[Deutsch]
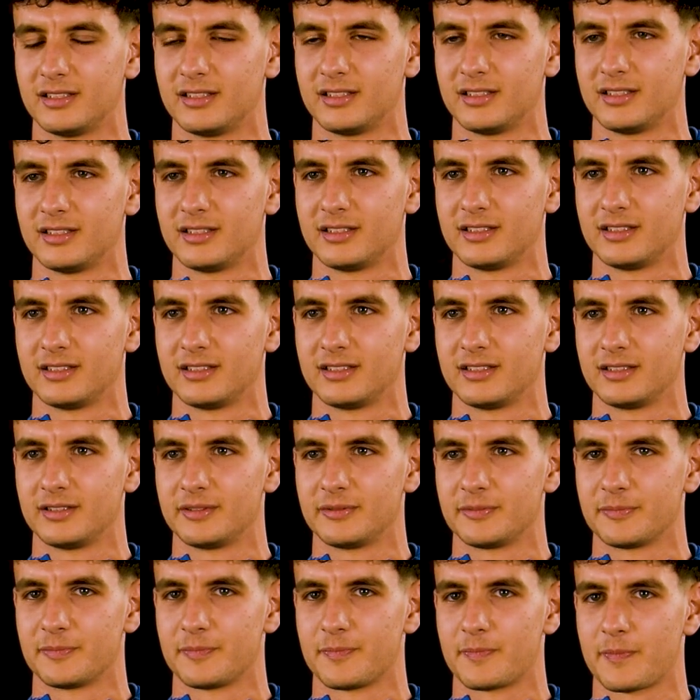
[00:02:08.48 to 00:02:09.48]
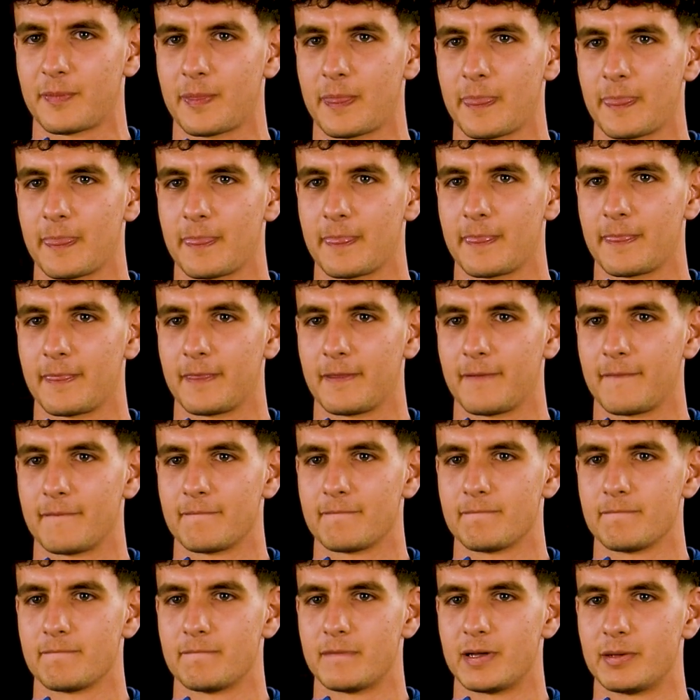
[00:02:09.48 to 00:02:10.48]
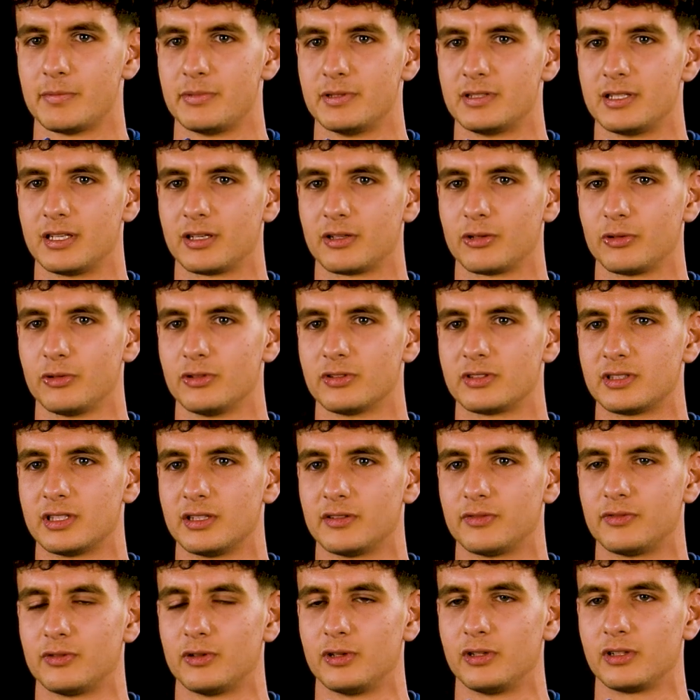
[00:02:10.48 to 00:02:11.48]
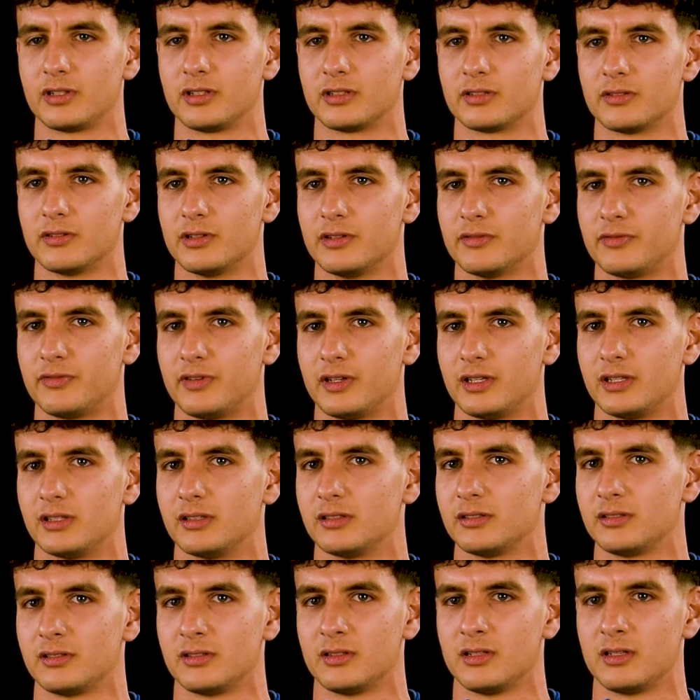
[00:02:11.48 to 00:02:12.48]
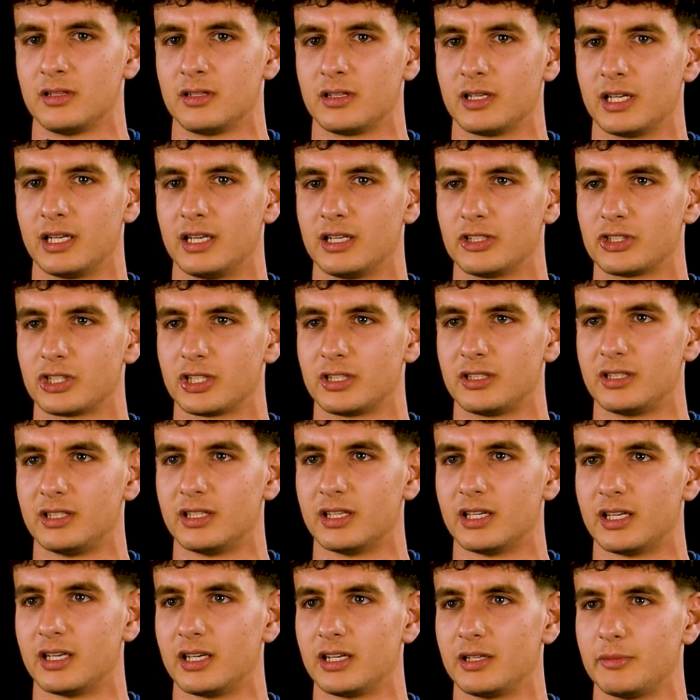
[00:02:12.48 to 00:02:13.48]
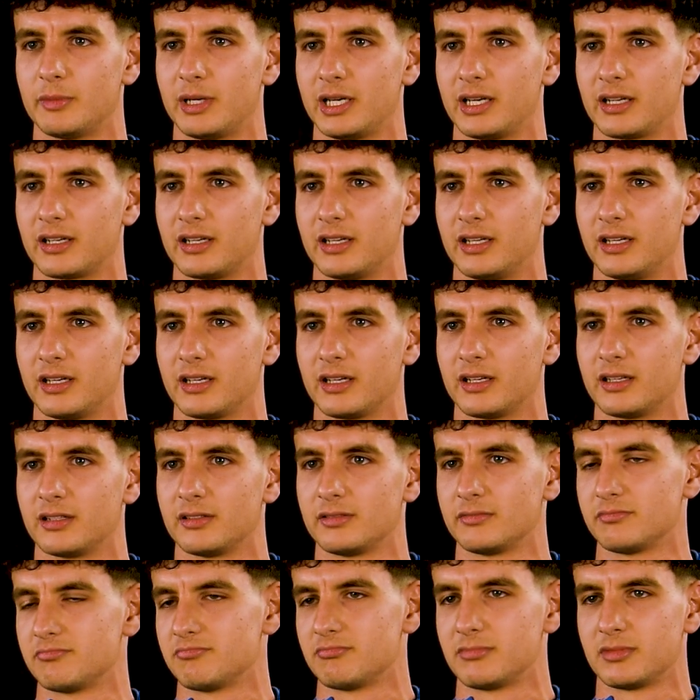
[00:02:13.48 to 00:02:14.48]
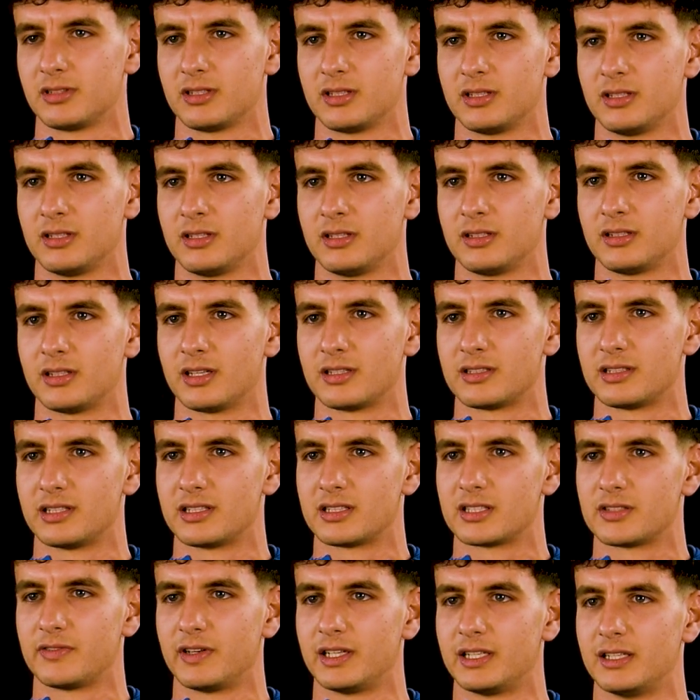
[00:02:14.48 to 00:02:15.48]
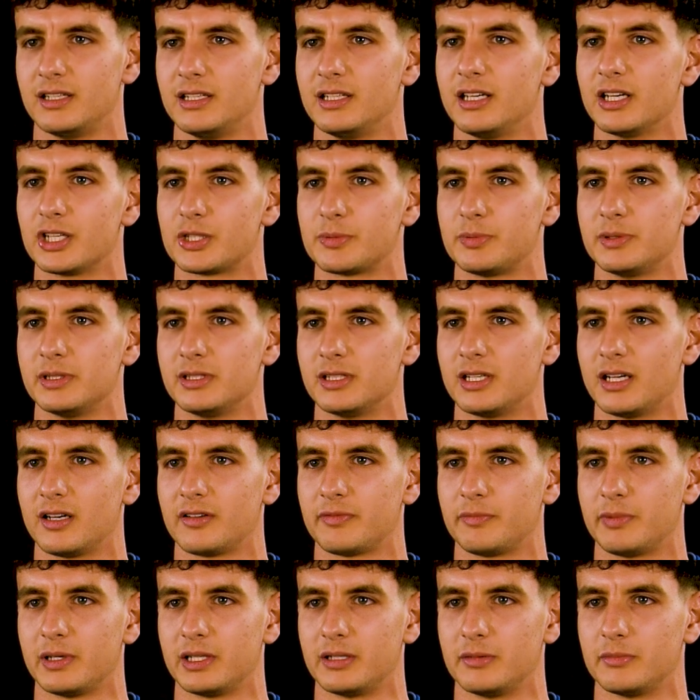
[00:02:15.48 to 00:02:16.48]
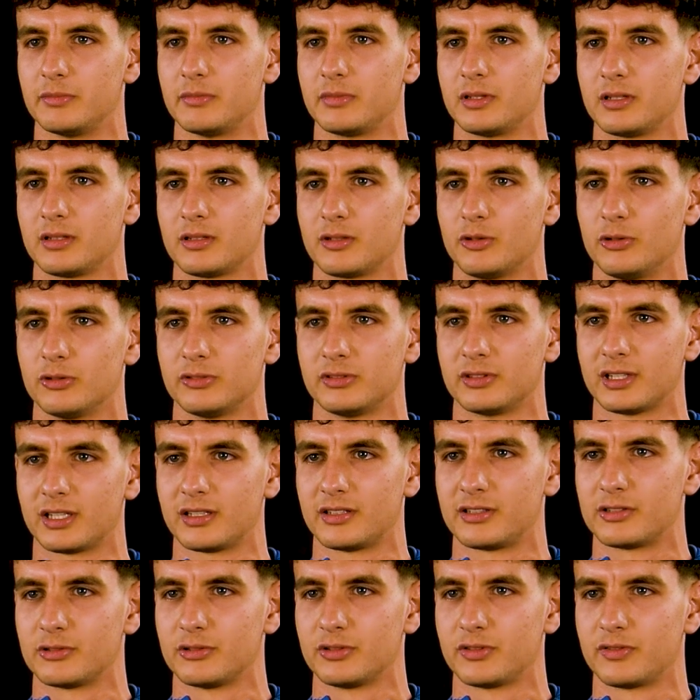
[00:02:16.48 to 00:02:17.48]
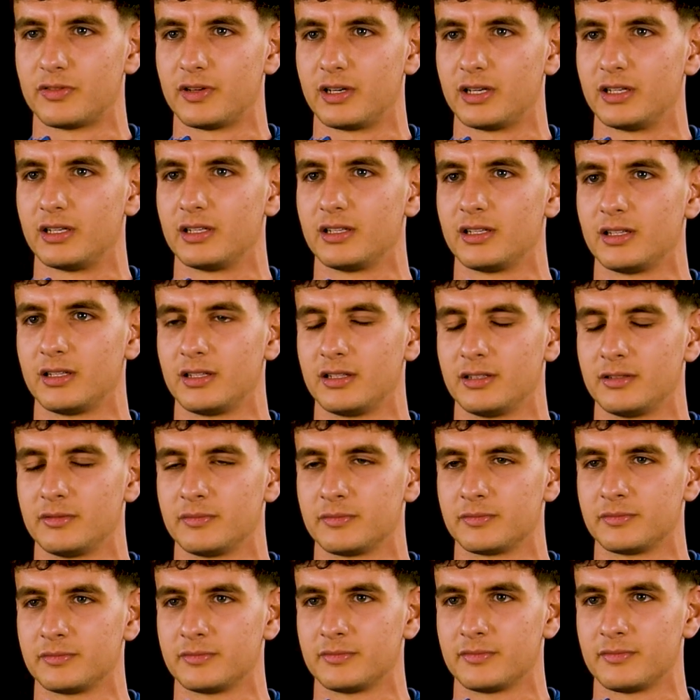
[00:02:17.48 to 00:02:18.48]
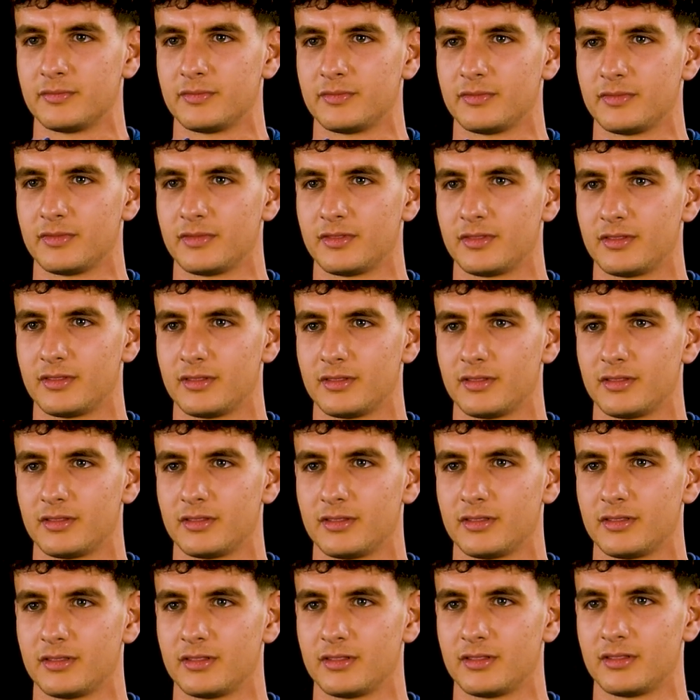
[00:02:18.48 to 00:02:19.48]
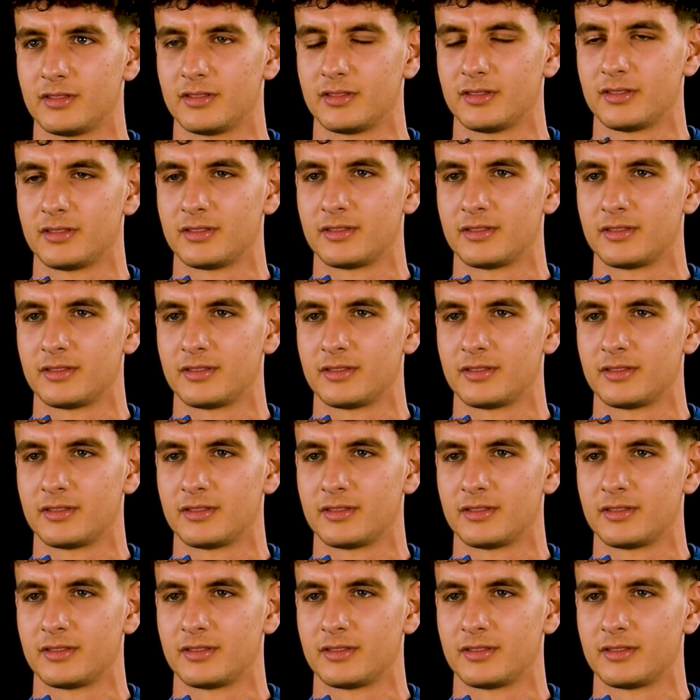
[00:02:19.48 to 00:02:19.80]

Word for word: Erfolg? Mein bisher größter Erfolg ist auf jeden Fall ja, der Schritt hierher in meiner Karriere, dass ich jetzt zweite Liga spielen darf bei einem großen Traditionsverein. Die zweite Bundesliga ist?